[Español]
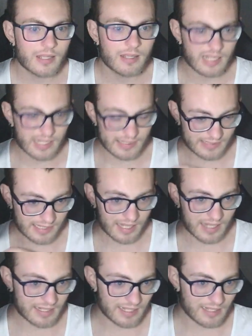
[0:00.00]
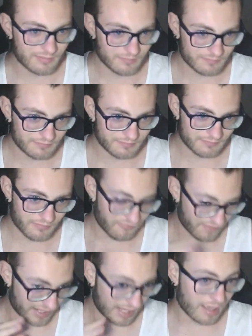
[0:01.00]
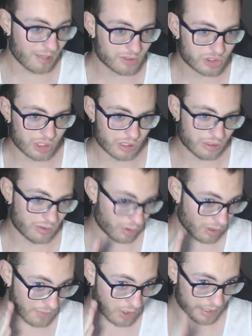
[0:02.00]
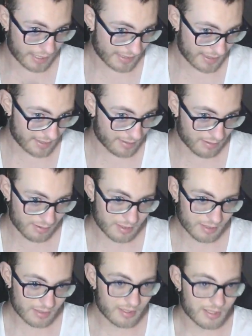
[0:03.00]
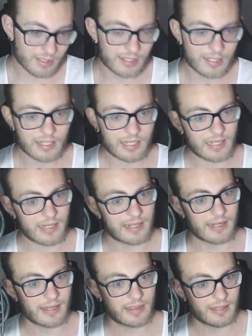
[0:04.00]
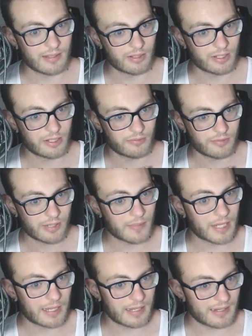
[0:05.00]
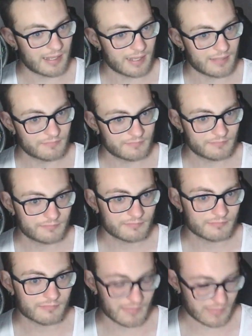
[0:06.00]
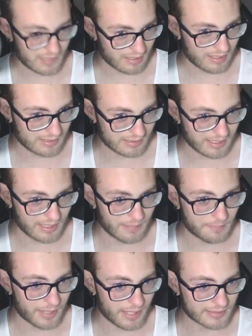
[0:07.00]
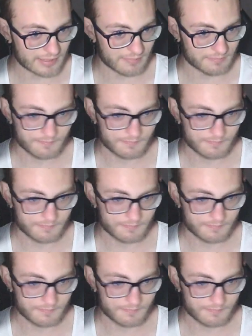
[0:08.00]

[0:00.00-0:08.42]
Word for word: Este canal, fijaos cómo creció. Que creció de una manera... Sí, espérate.